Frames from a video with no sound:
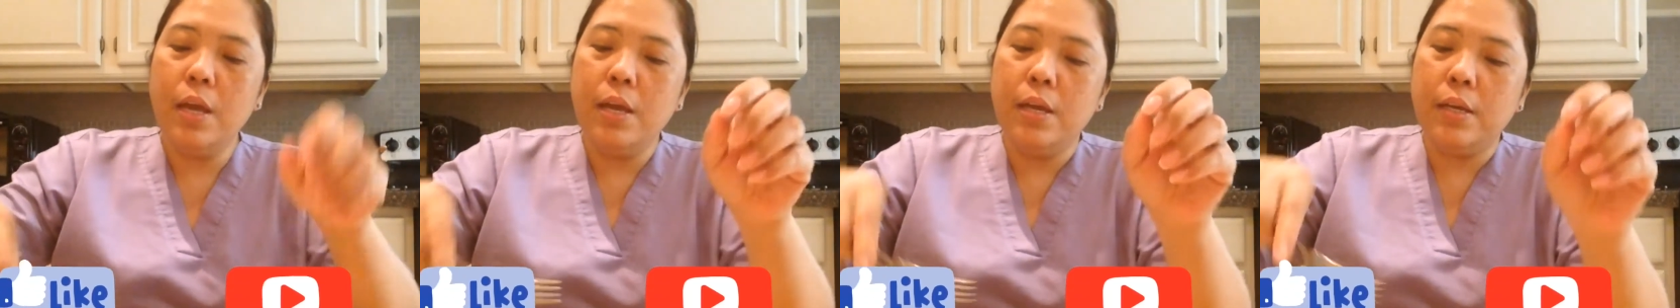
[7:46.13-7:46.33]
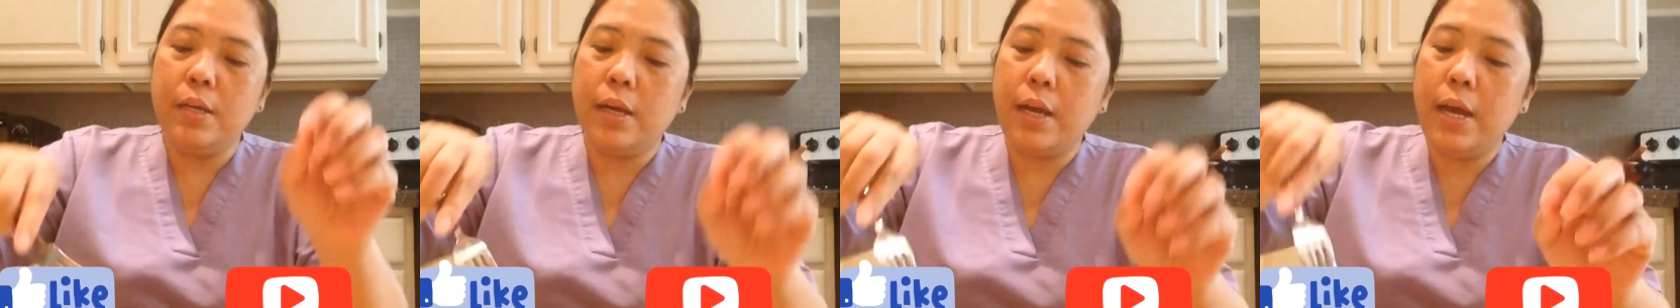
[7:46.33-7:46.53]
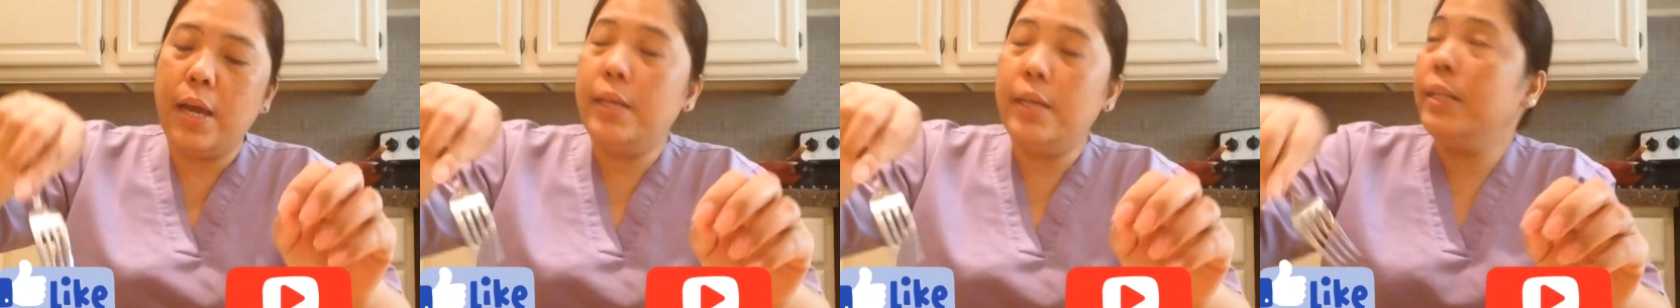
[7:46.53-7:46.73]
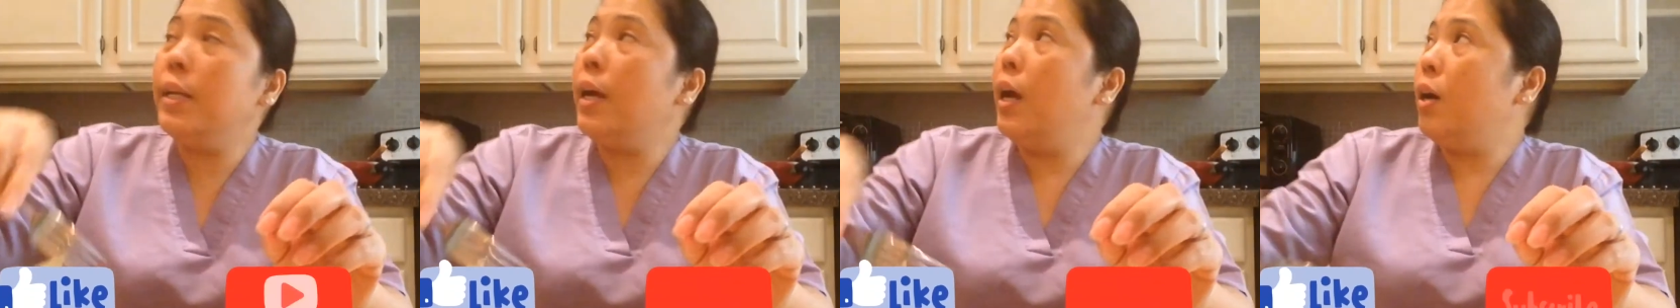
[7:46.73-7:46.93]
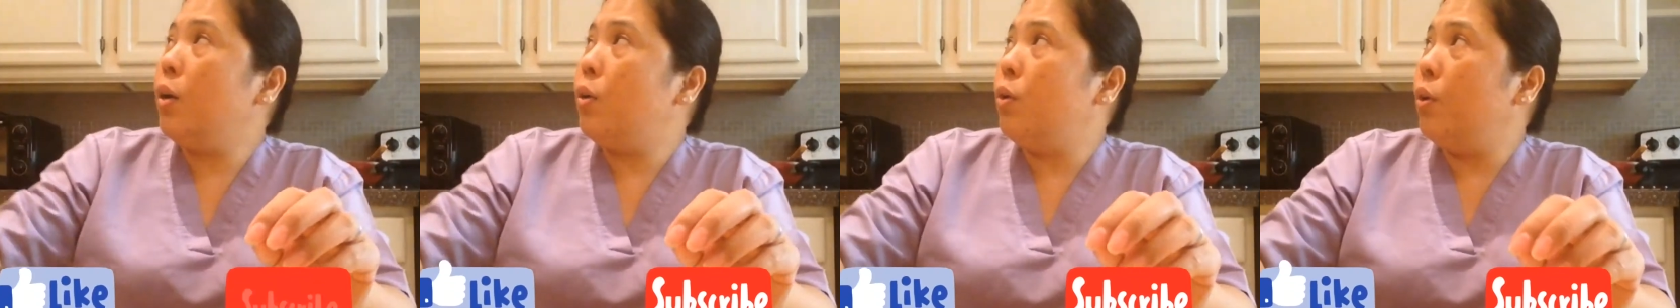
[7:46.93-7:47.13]
Kakain
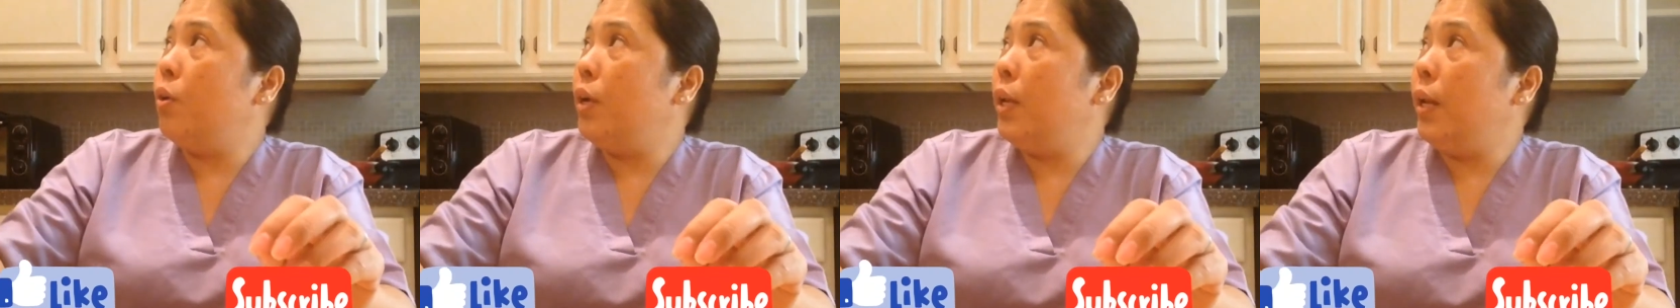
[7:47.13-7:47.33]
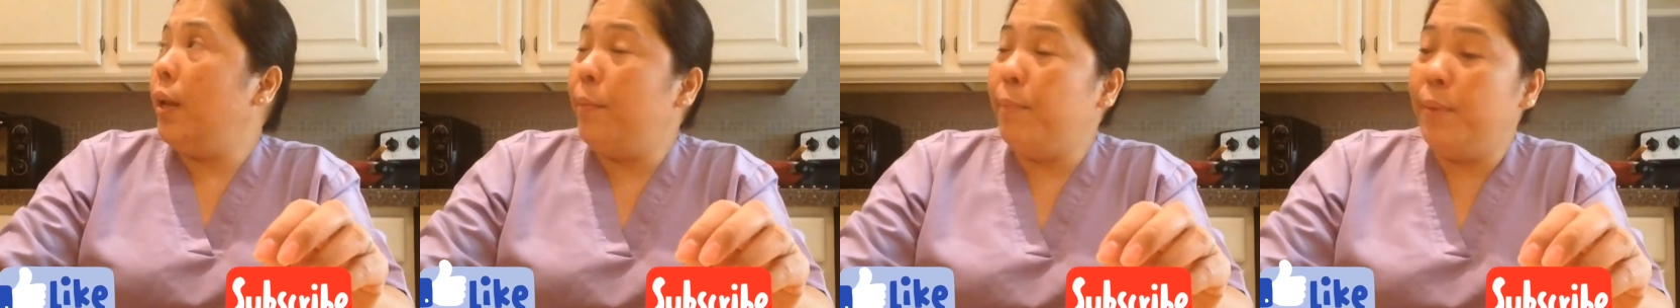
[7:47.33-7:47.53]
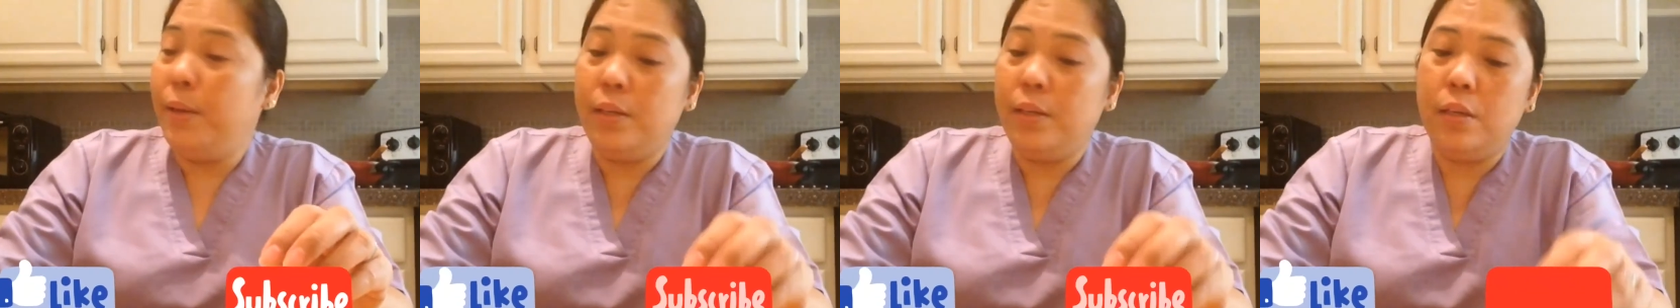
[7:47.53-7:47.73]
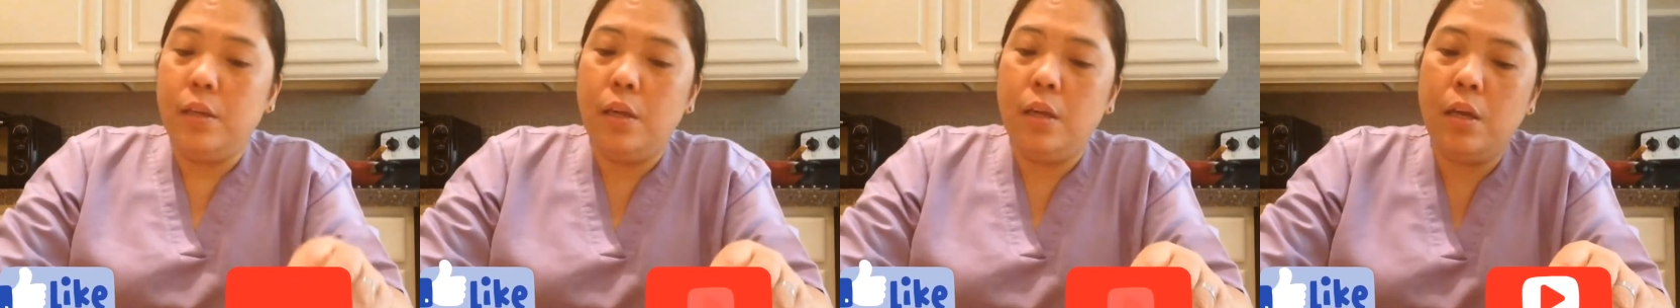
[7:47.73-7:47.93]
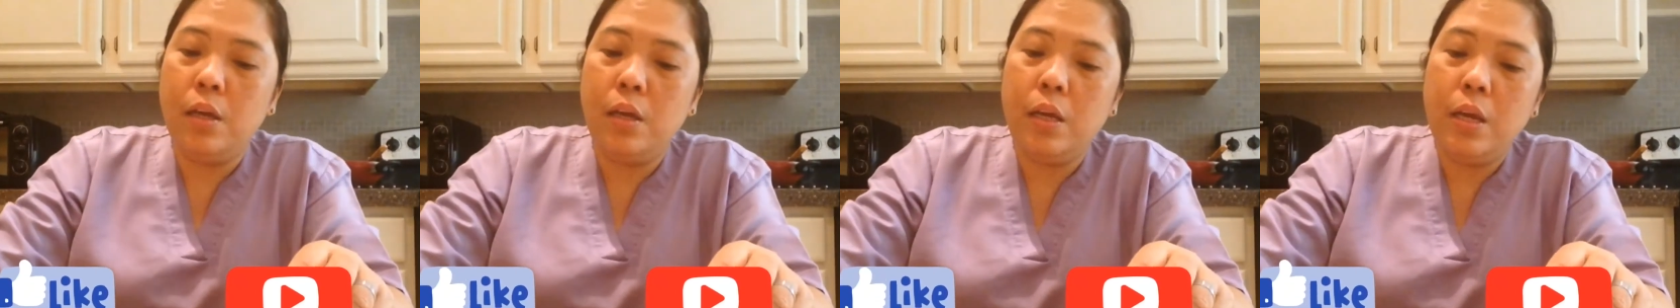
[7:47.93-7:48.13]
na ako
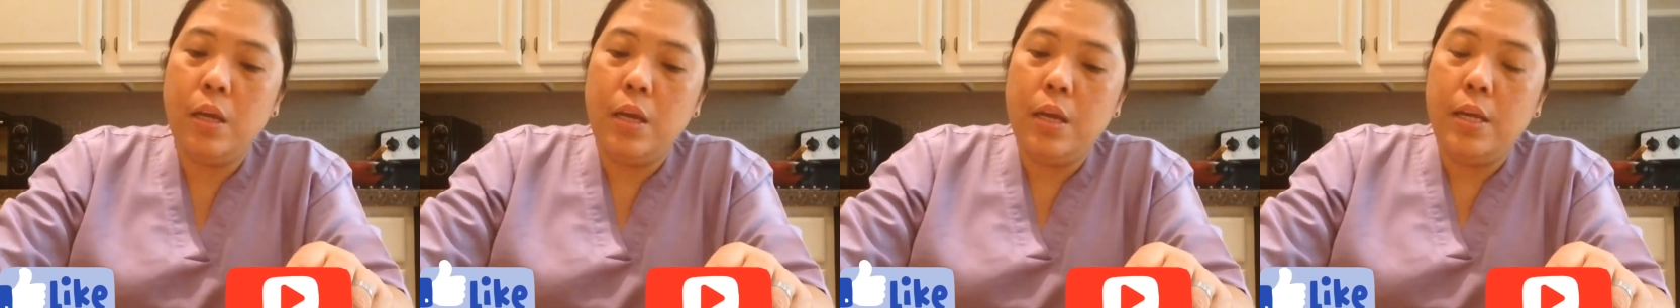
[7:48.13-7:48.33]
11